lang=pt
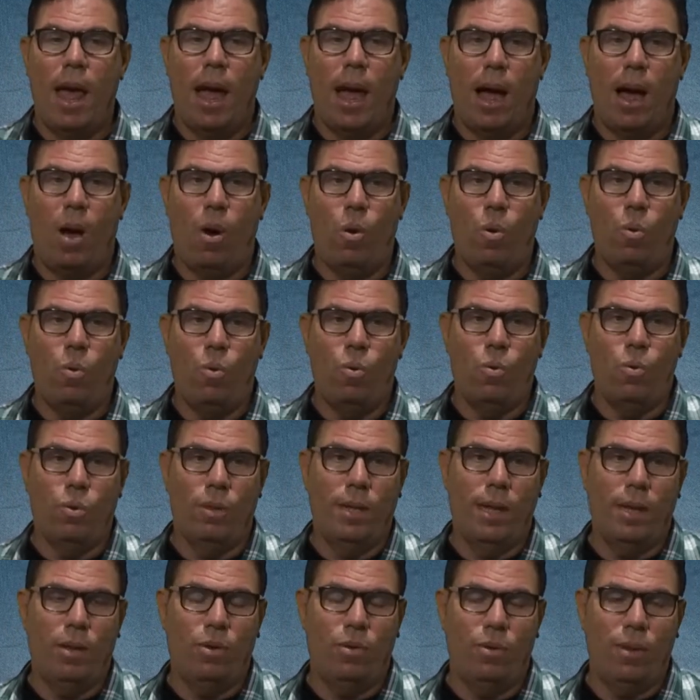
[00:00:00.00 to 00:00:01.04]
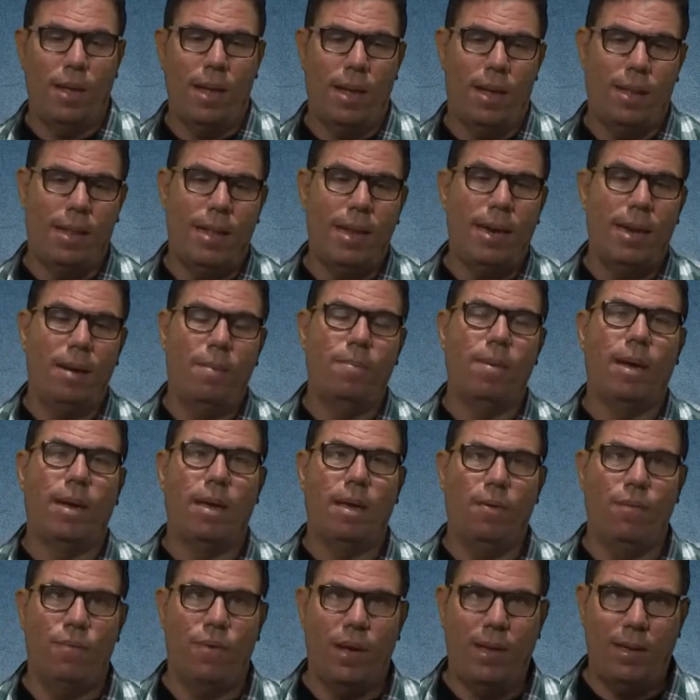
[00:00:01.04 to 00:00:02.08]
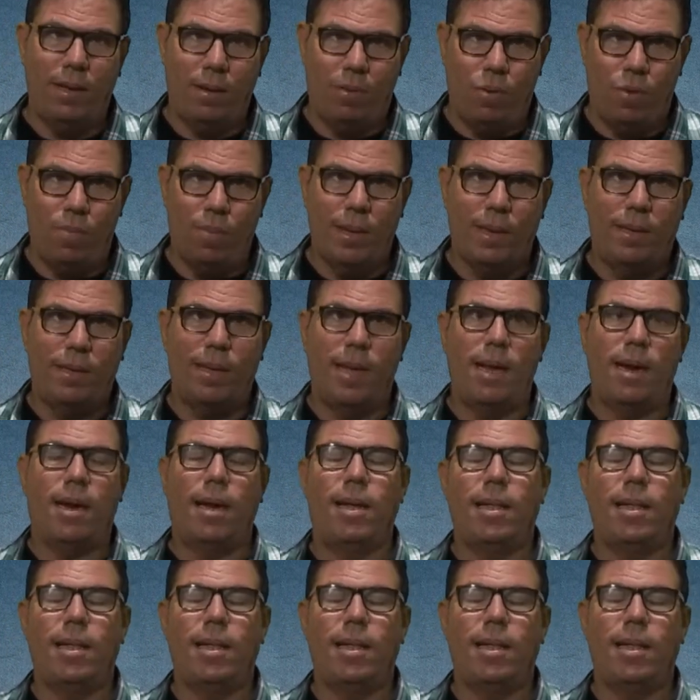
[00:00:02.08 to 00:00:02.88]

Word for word: algo dentro da trama que vai começar a